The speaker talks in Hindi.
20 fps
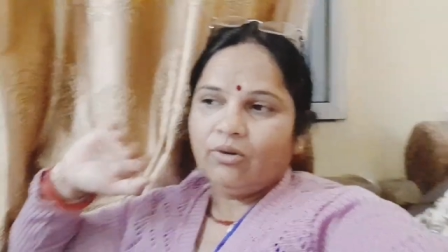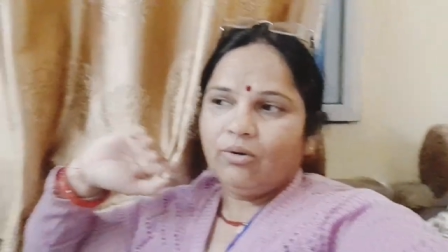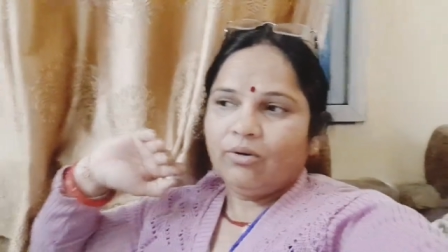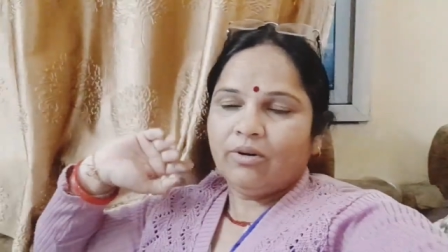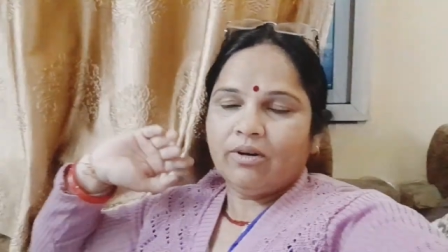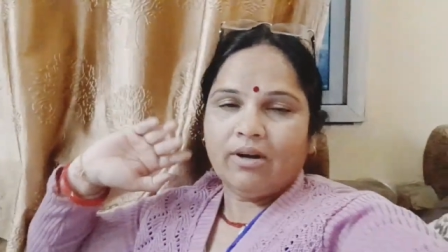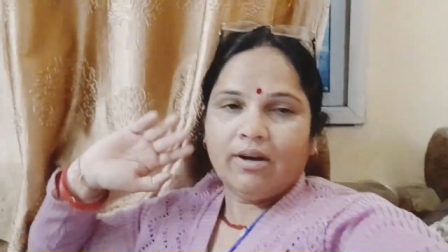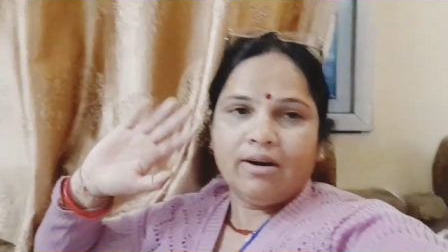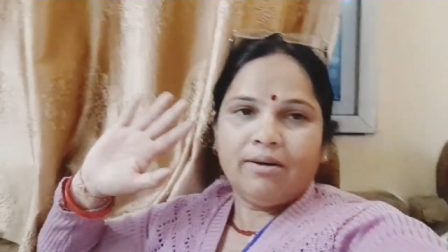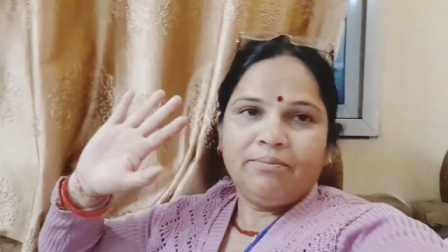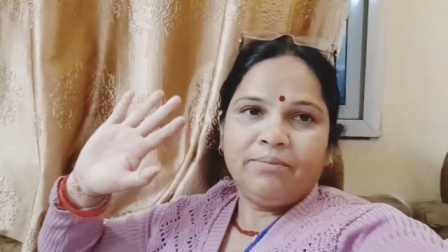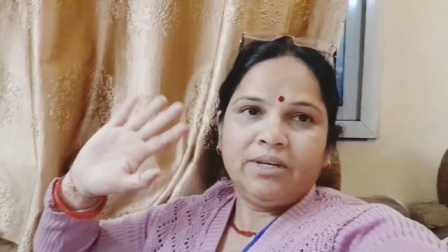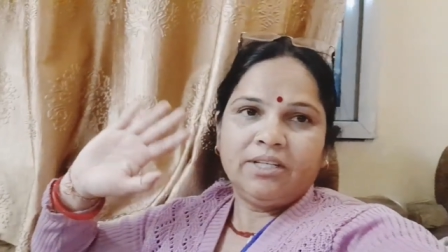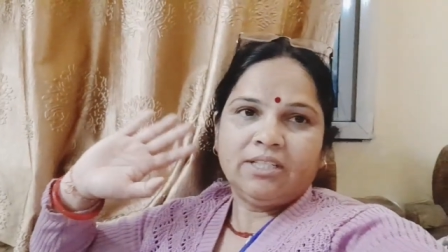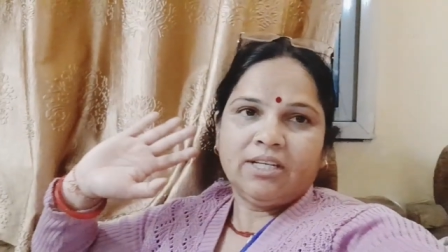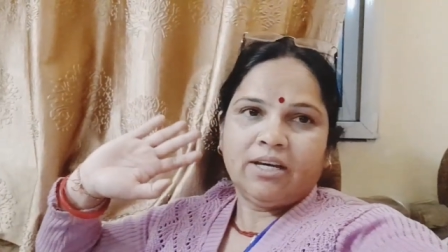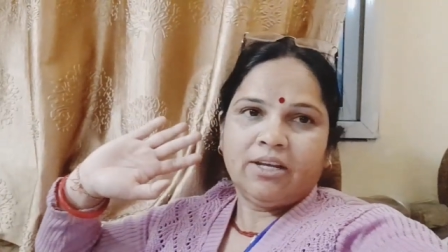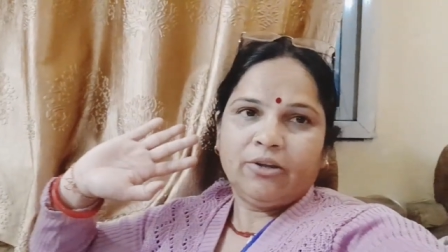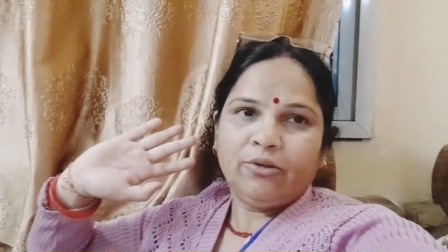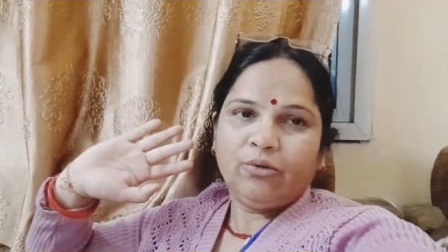और अब मैं
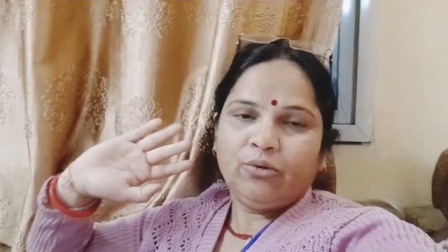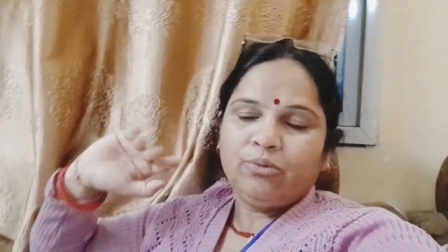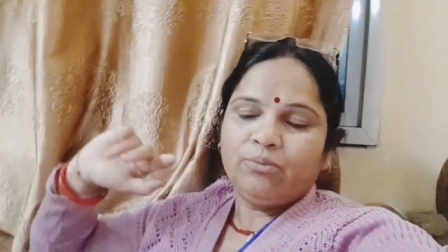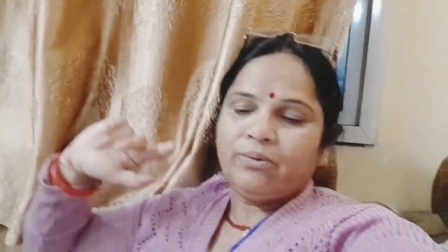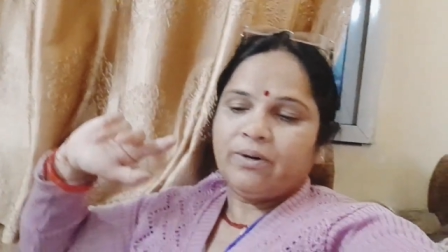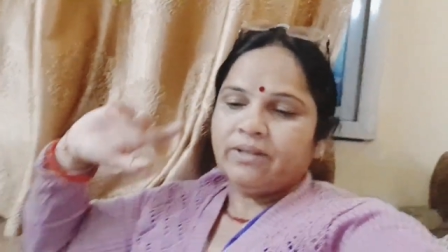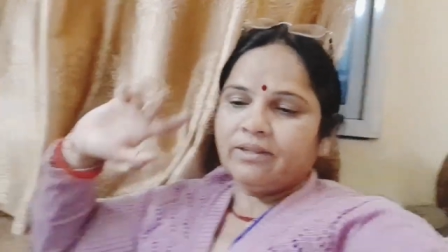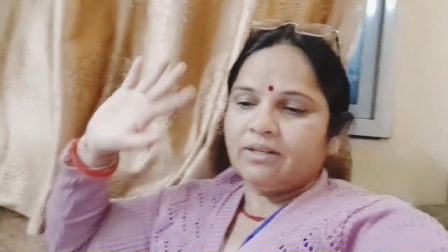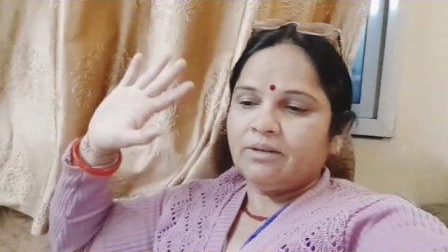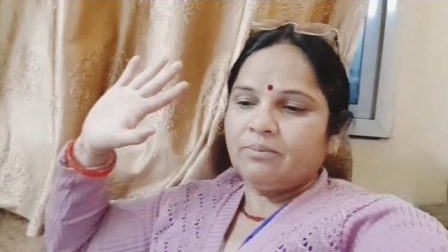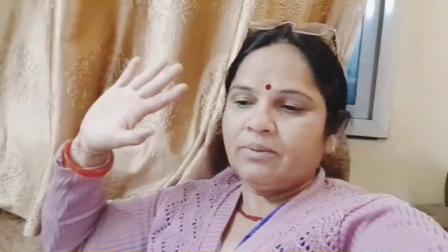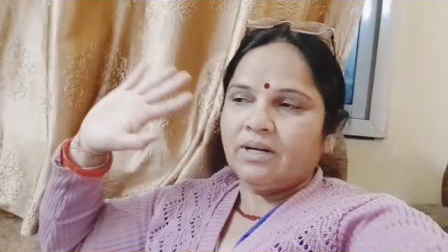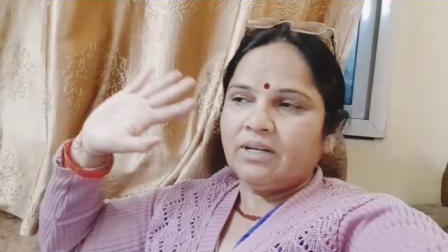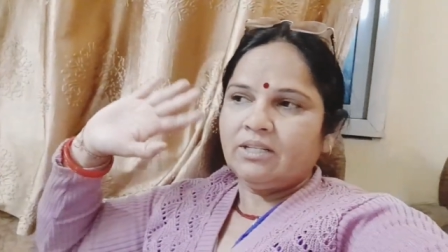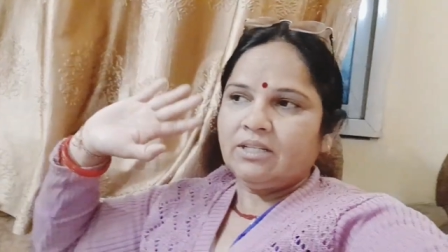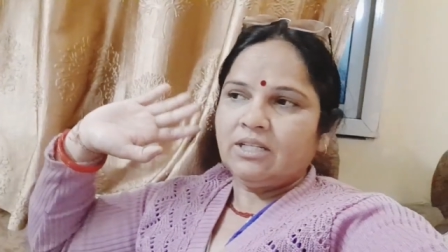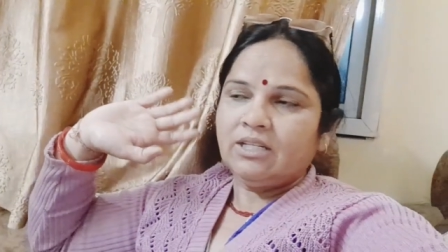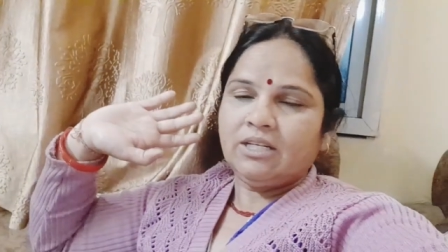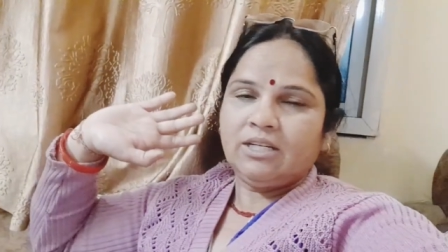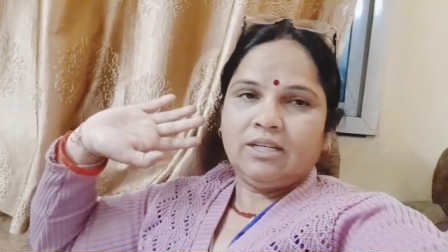जा रही हूँ बर्तन
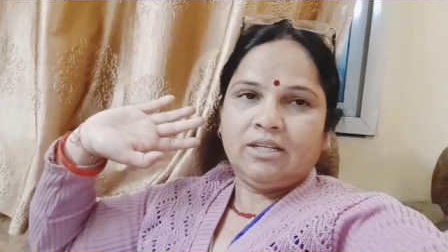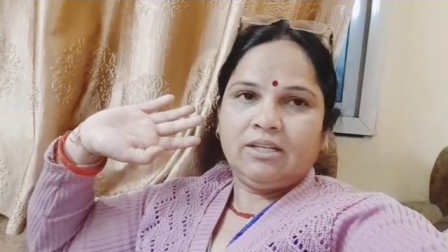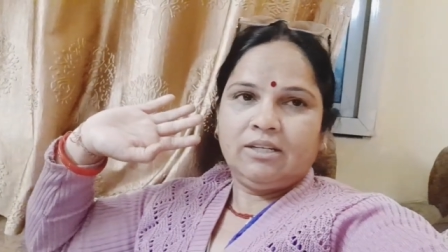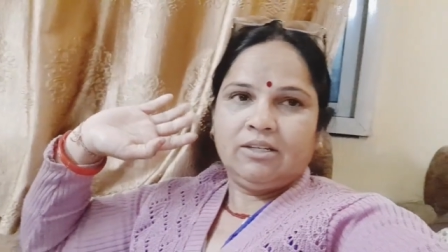मांजने